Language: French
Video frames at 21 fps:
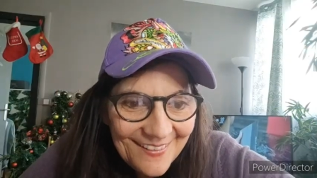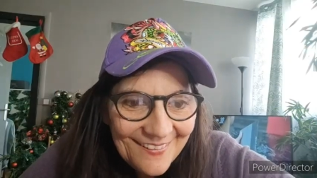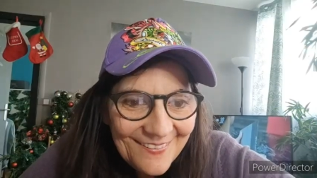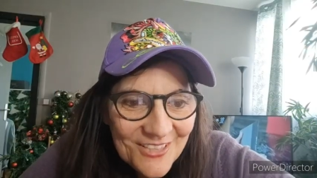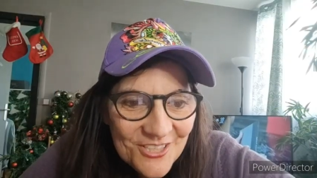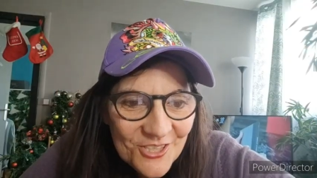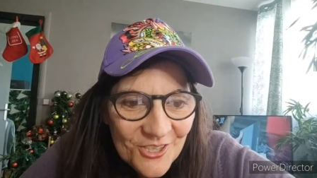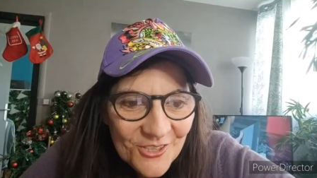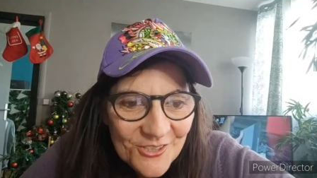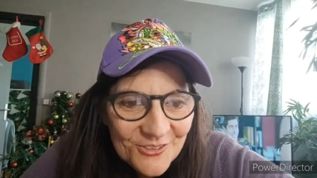
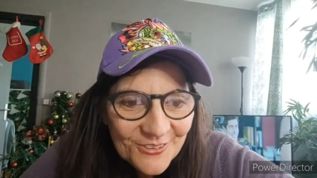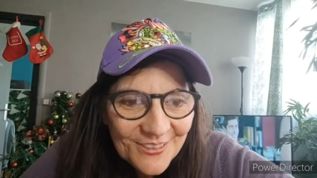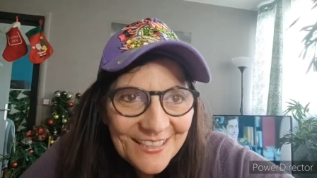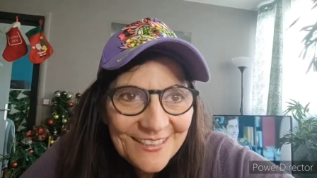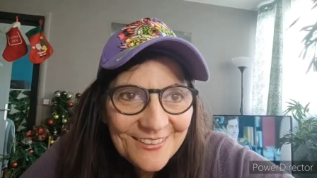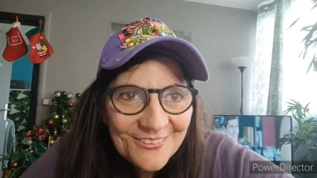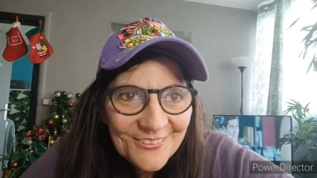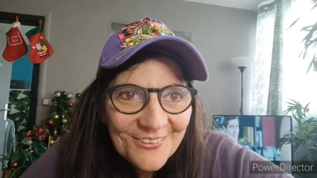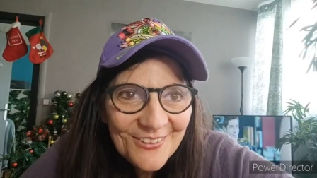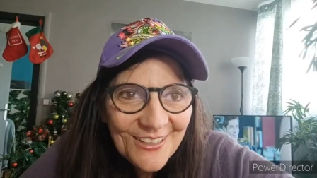une chanson
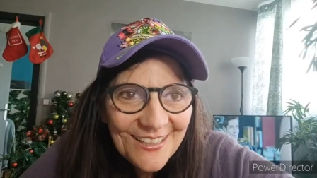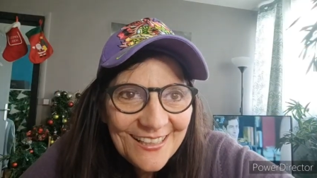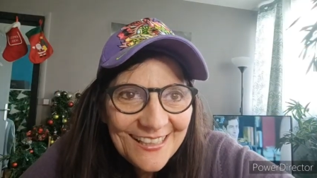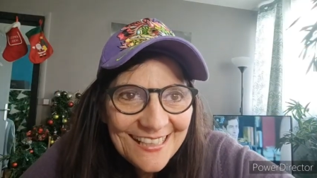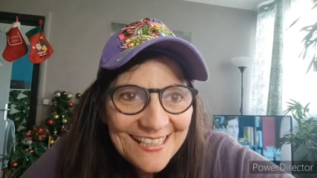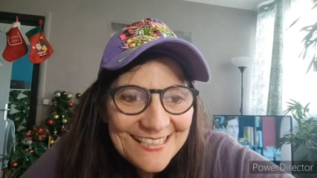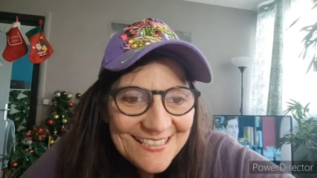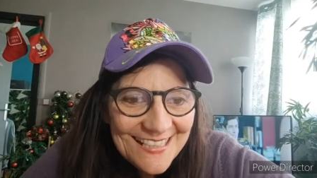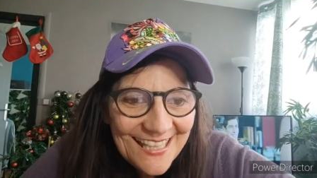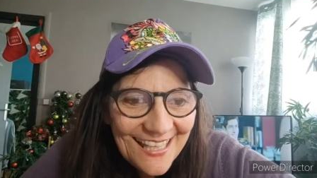qui te donne
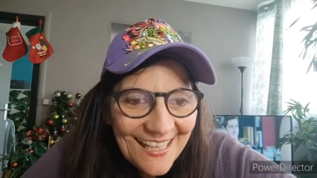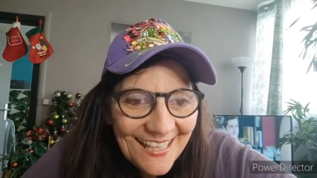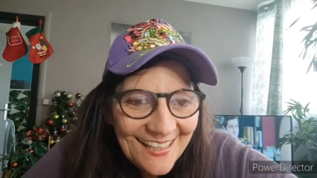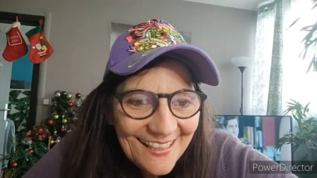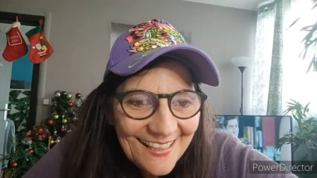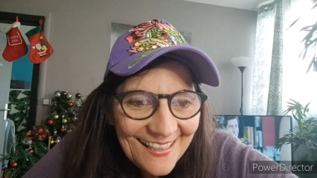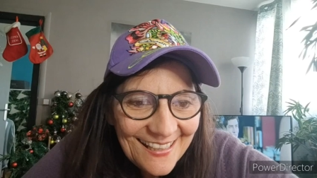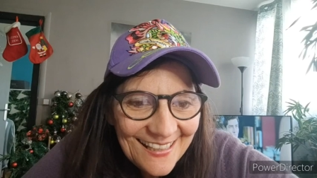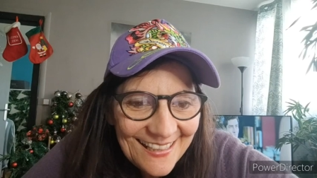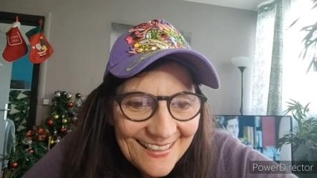des
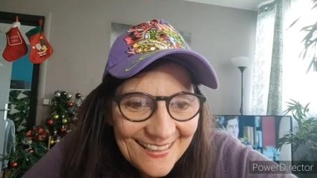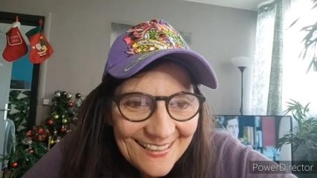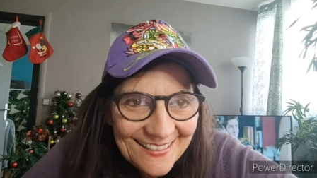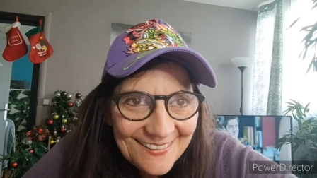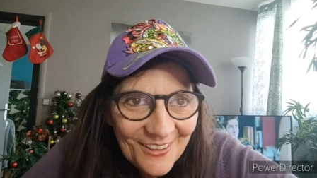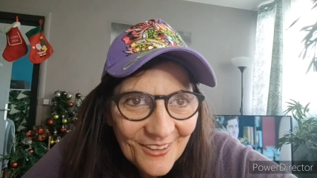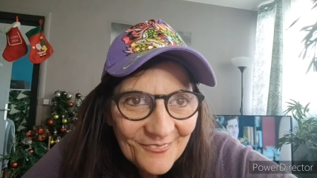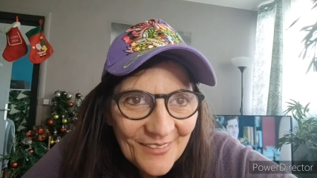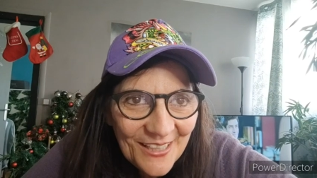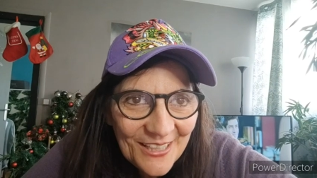ailes et qui
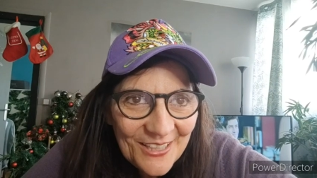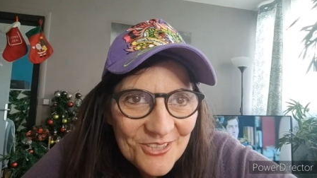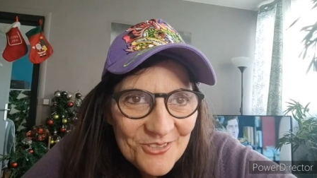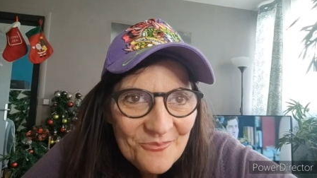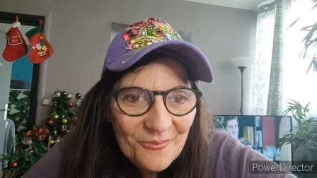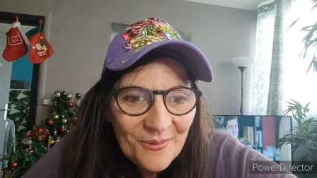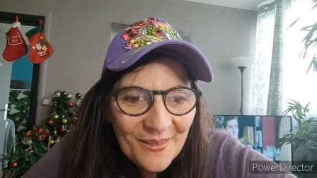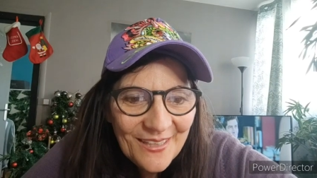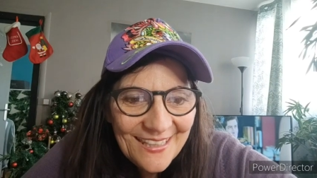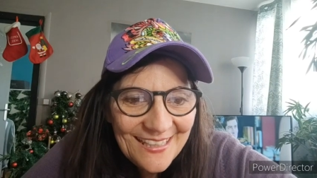t'emmène
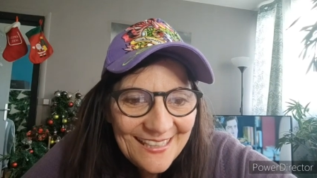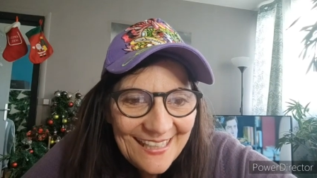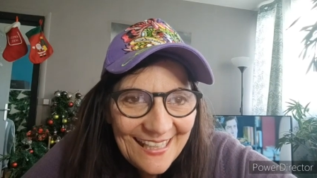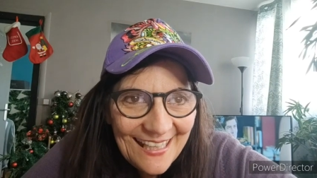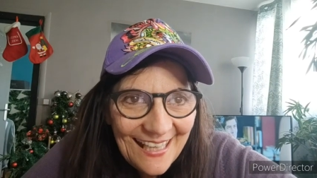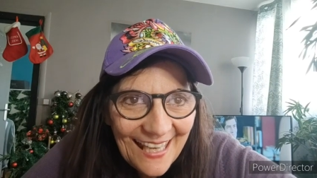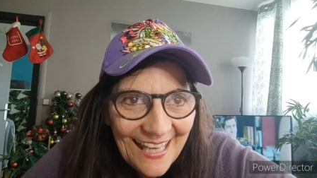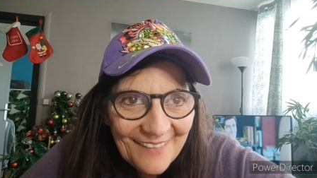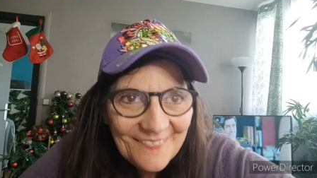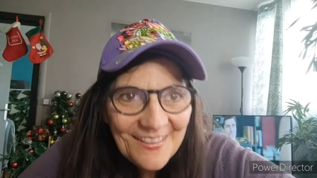au pays
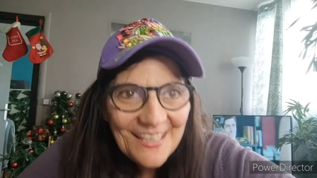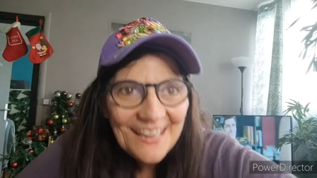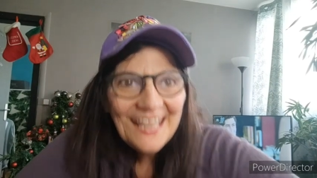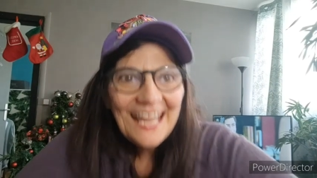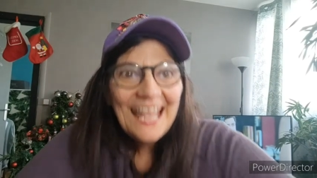des rêves.